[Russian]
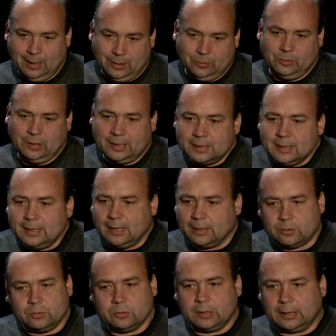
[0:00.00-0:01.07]
Ну, у нас и
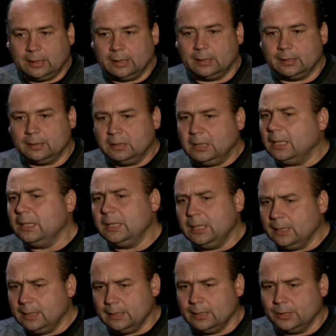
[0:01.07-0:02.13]
нету таких. И они
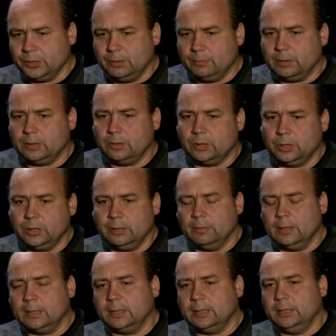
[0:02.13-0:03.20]
не должны быть очень
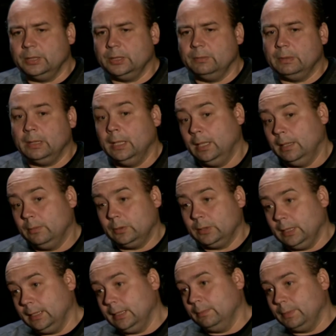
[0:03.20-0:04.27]
демократичными.
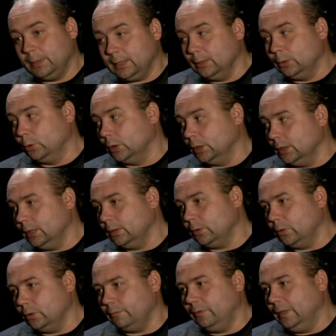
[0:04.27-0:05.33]
Просто они претендуют на
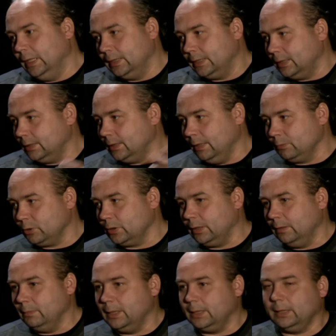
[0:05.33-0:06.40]
то. Фильтры, там что-то,
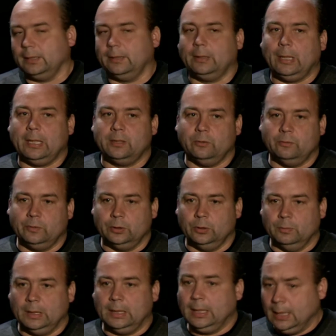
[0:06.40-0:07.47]
меритократию
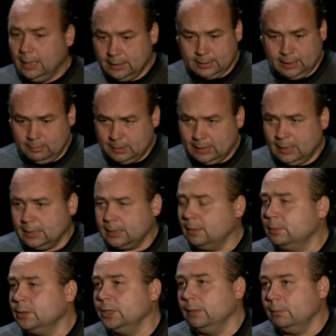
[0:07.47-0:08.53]
выдумали. На самом деле, это
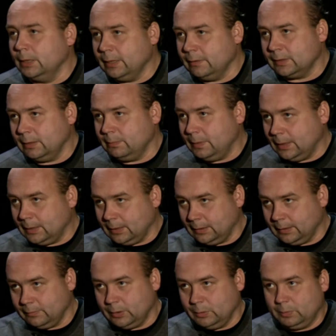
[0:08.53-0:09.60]
обычная молдавская партия,
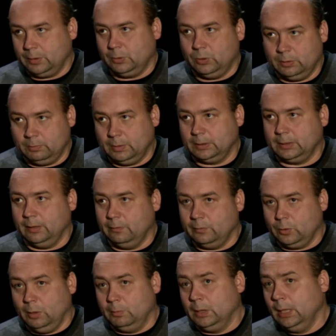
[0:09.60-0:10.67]
где все проходит под
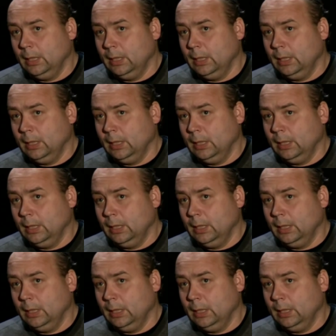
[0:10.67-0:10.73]
ковром.